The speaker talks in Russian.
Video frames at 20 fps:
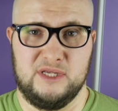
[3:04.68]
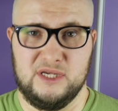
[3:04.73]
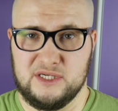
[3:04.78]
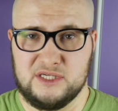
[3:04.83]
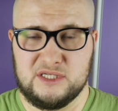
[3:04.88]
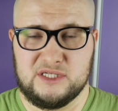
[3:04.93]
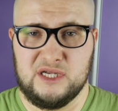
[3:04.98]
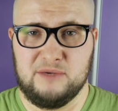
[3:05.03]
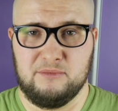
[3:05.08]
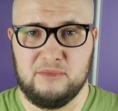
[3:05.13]
те
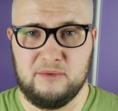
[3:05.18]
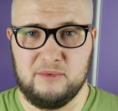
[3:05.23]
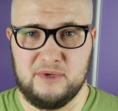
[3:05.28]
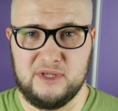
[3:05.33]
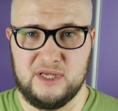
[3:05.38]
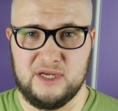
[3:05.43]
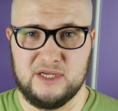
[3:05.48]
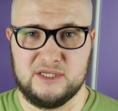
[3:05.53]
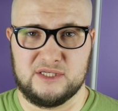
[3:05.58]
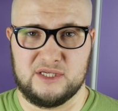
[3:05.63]
же самые
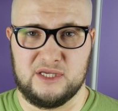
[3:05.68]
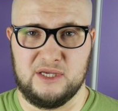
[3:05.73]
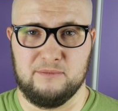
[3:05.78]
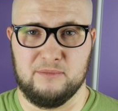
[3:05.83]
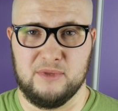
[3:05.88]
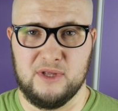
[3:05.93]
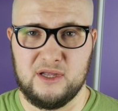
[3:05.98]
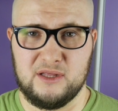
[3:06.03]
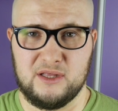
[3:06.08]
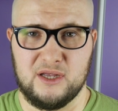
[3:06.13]
материнские
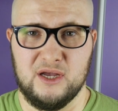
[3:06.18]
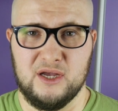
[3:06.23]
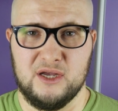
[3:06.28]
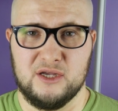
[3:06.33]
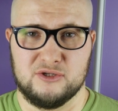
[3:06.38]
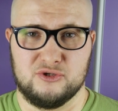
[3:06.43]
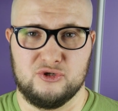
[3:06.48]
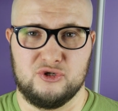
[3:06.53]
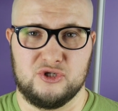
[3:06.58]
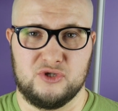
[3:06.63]
платы,
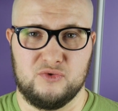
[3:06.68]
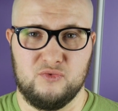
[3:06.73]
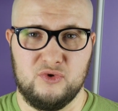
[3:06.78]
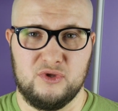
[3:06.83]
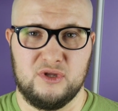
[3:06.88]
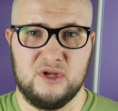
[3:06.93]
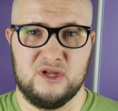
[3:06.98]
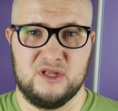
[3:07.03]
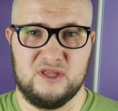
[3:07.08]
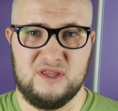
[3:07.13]

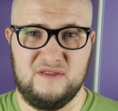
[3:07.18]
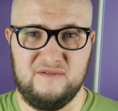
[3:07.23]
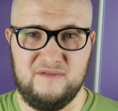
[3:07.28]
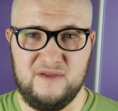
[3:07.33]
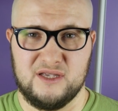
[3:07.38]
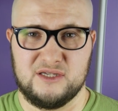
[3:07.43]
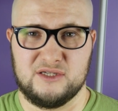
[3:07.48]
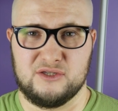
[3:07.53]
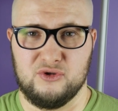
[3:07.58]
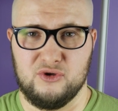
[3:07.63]
существуют
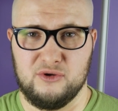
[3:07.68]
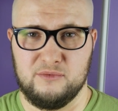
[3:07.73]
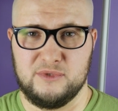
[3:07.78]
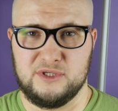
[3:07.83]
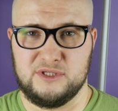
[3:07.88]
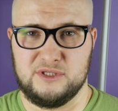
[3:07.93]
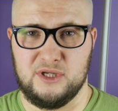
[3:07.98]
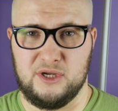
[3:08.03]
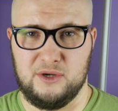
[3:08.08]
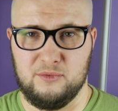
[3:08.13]
две
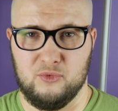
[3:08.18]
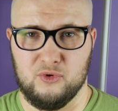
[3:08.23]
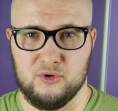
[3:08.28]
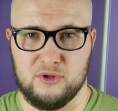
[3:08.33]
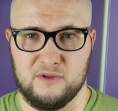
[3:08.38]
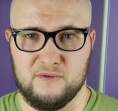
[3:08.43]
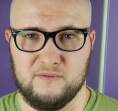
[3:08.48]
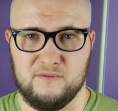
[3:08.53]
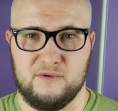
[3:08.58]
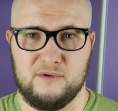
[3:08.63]
стоимости
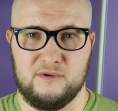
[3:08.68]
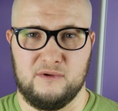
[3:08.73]
ремонтов.